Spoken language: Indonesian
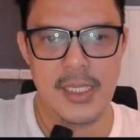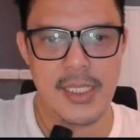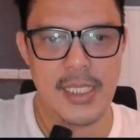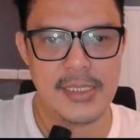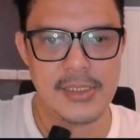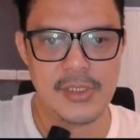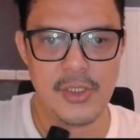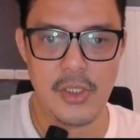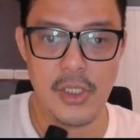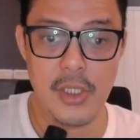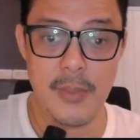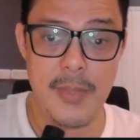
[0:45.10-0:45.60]
guys,
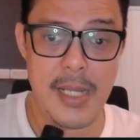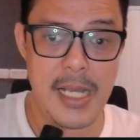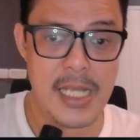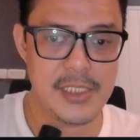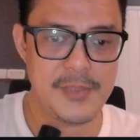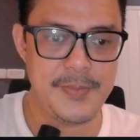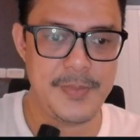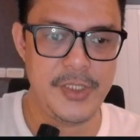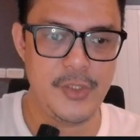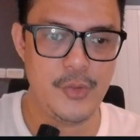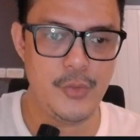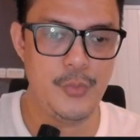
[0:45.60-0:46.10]
kalau ngebahas
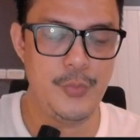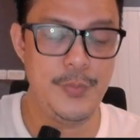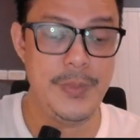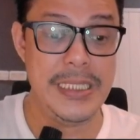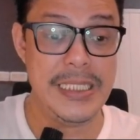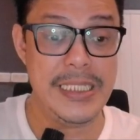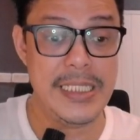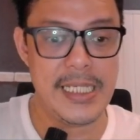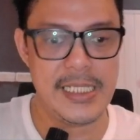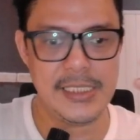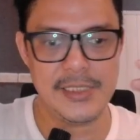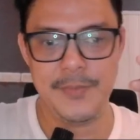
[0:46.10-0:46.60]

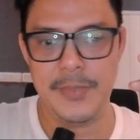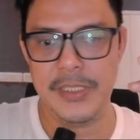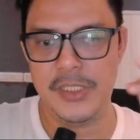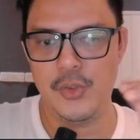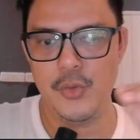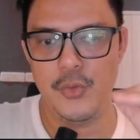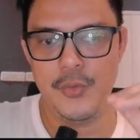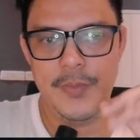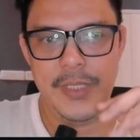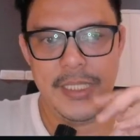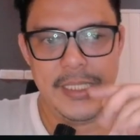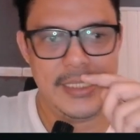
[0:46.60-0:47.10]
B2B guys,
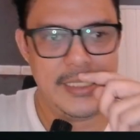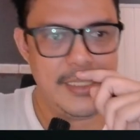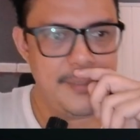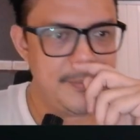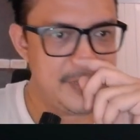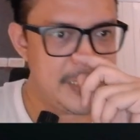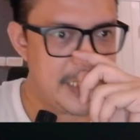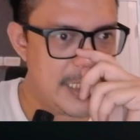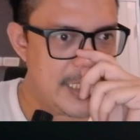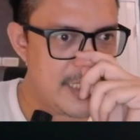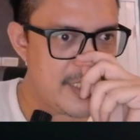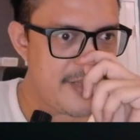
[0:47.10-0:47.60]
B2B ini
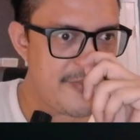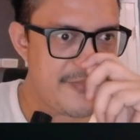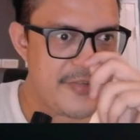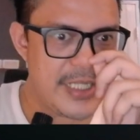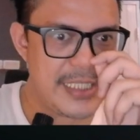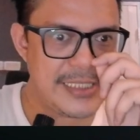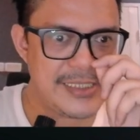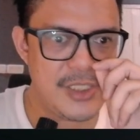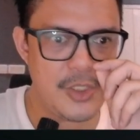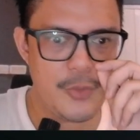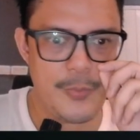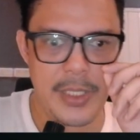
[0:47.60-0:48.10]
menjadi
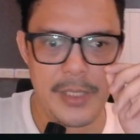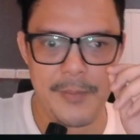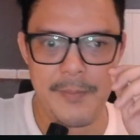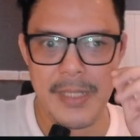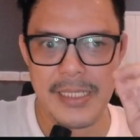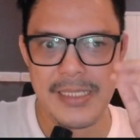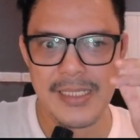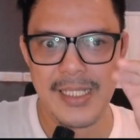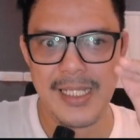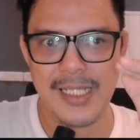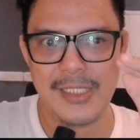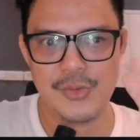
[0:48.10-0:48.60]
referensi lumayan
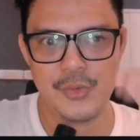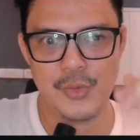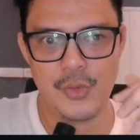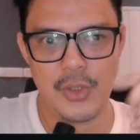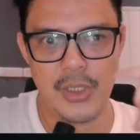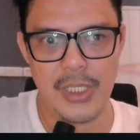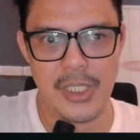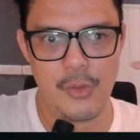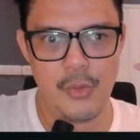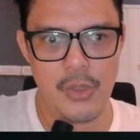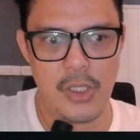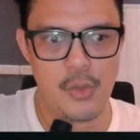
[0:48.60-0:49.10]
banyak guys
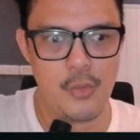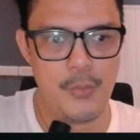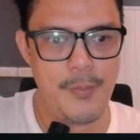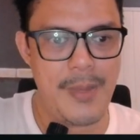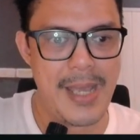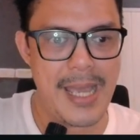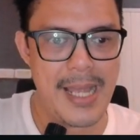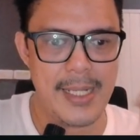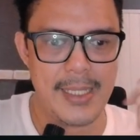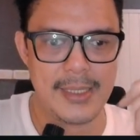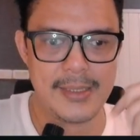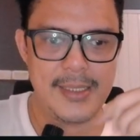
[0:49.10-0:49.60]
untuk lagu-lagu
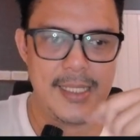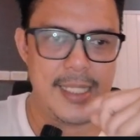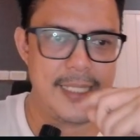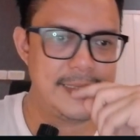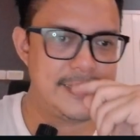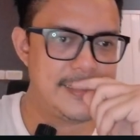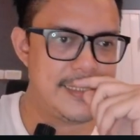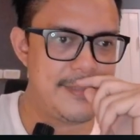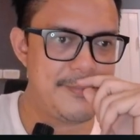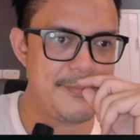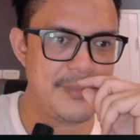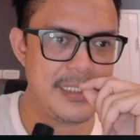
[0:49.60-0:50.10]
ballad guys.
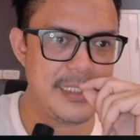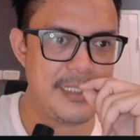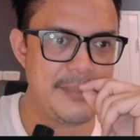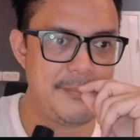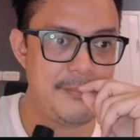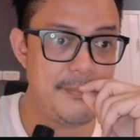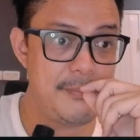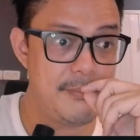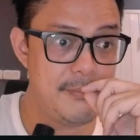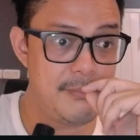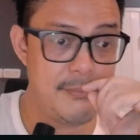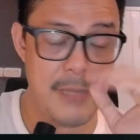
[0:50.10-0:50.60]
Ya, emang ini
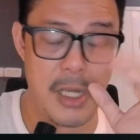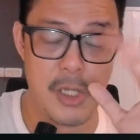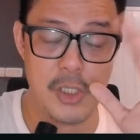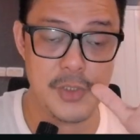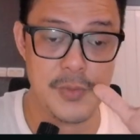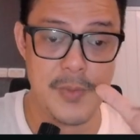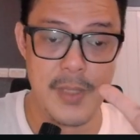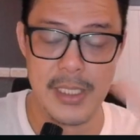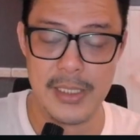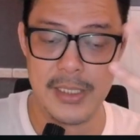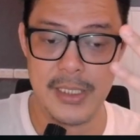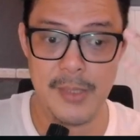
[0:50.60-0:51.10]

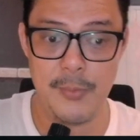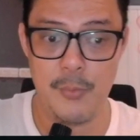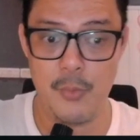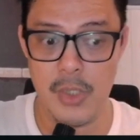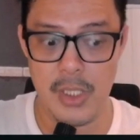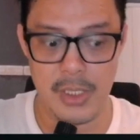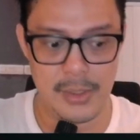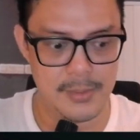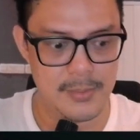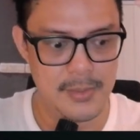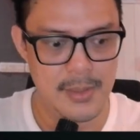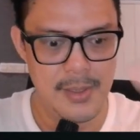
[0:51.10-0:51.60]
bagus banget dia
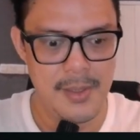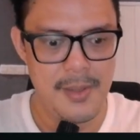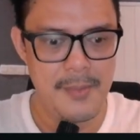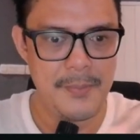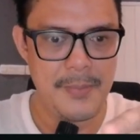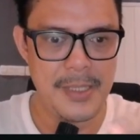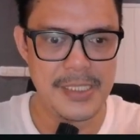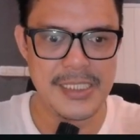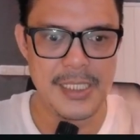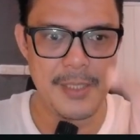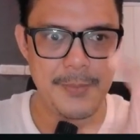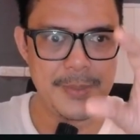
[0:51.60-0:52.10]
buat
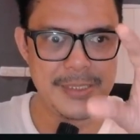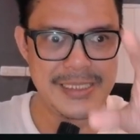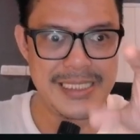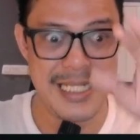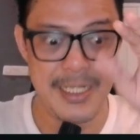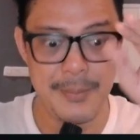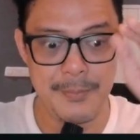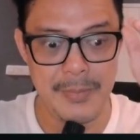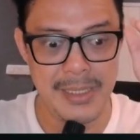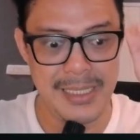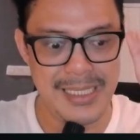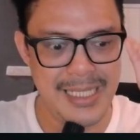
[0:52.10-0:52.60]

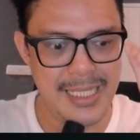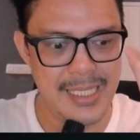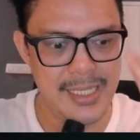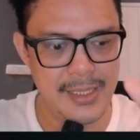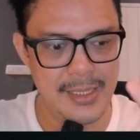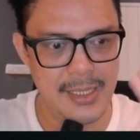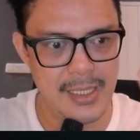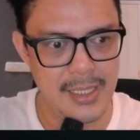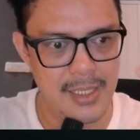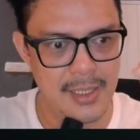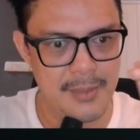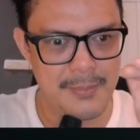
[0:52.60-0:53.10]
pelajaran-pelajaran
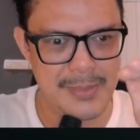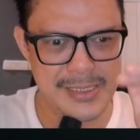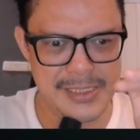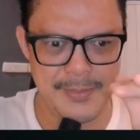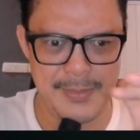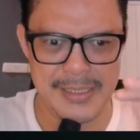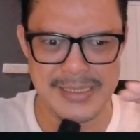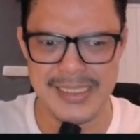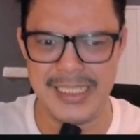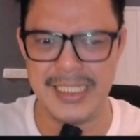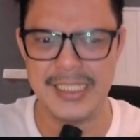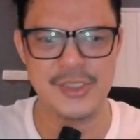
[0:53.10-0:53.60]
mengenai masing eh,
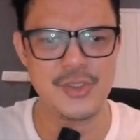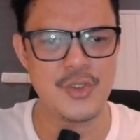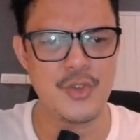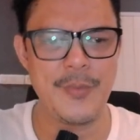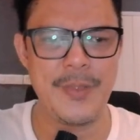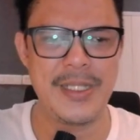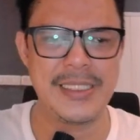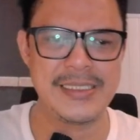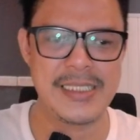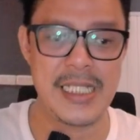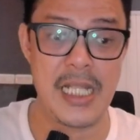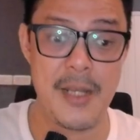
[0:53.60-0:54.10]
masing-masing
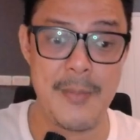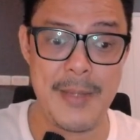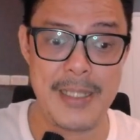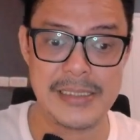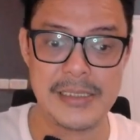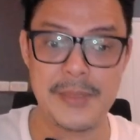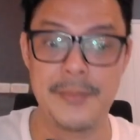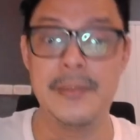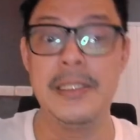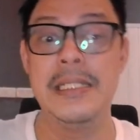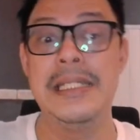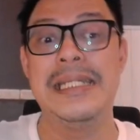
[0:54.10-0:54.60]
instrumen segala
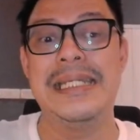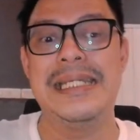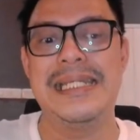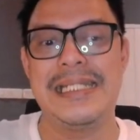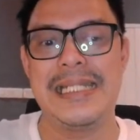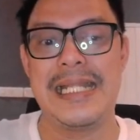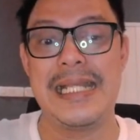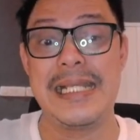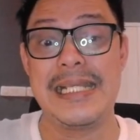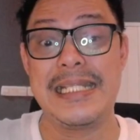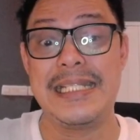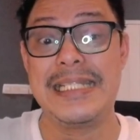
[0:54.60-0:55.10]
macam.
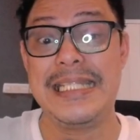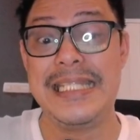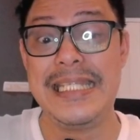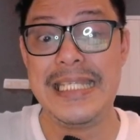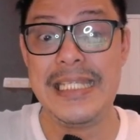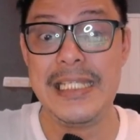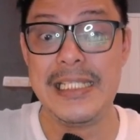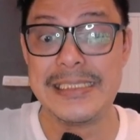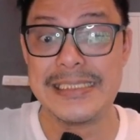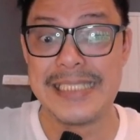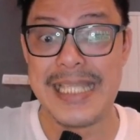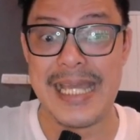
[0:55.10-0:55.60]
Nah,
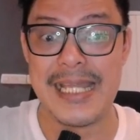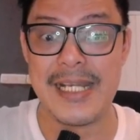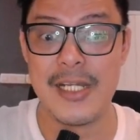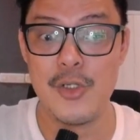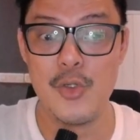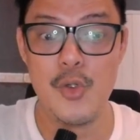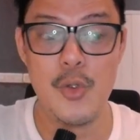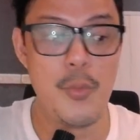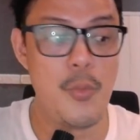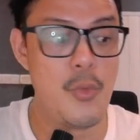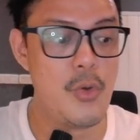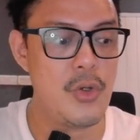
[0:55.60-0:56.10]
ini sekarang
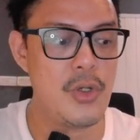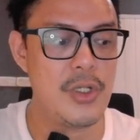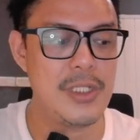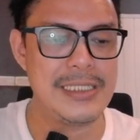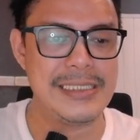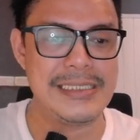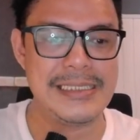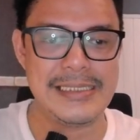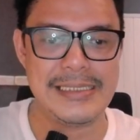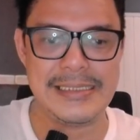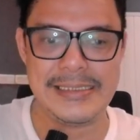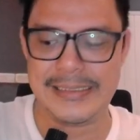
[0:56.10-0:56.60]
gue mau
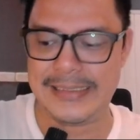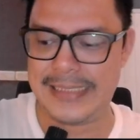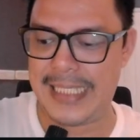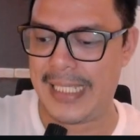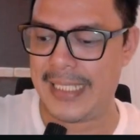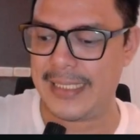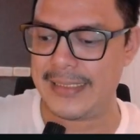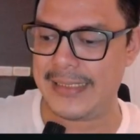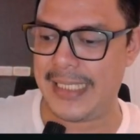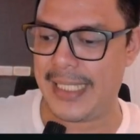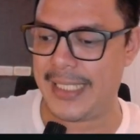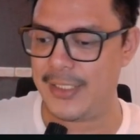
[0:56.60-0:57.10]

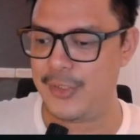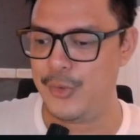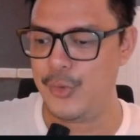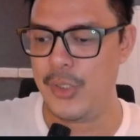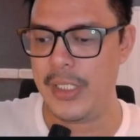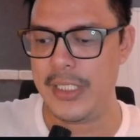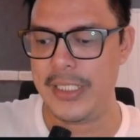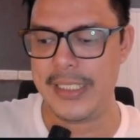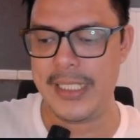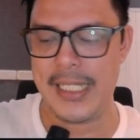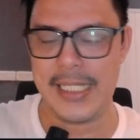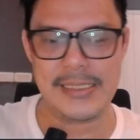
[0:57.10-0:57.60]
cek-cek juga
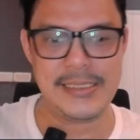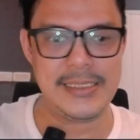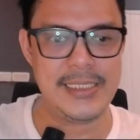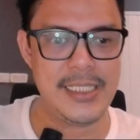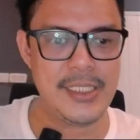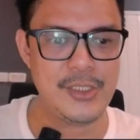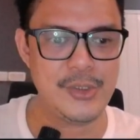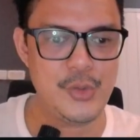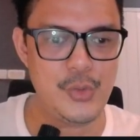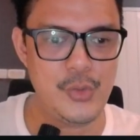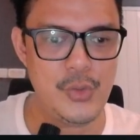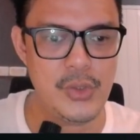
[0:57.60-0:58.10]
nih guys, ini
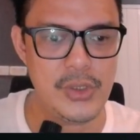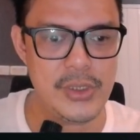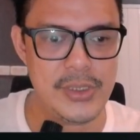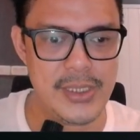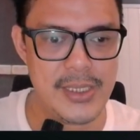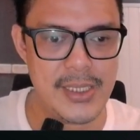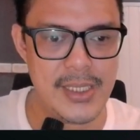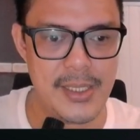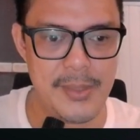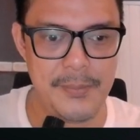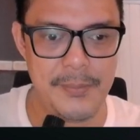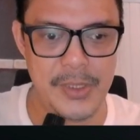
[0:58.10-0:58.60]
yang
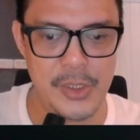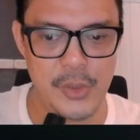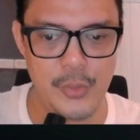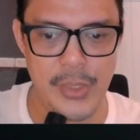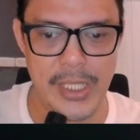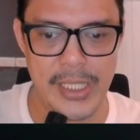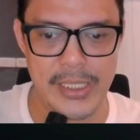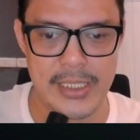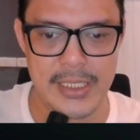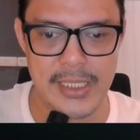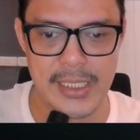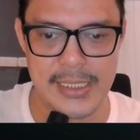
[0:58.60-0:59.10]
judulnya Be
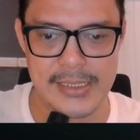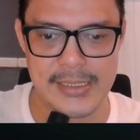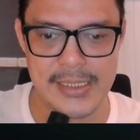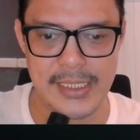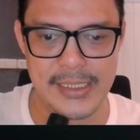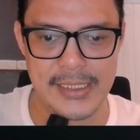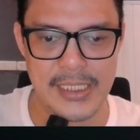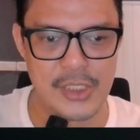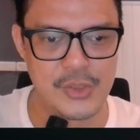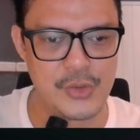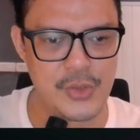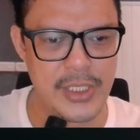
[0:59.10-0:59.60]
Together guys. Ya,
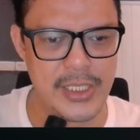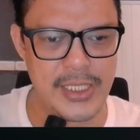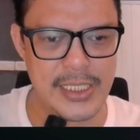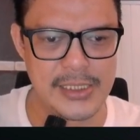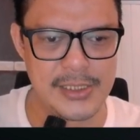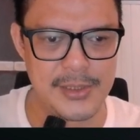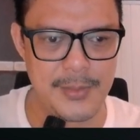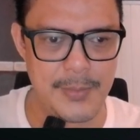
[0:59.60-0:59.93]
kita langsung aja guys ke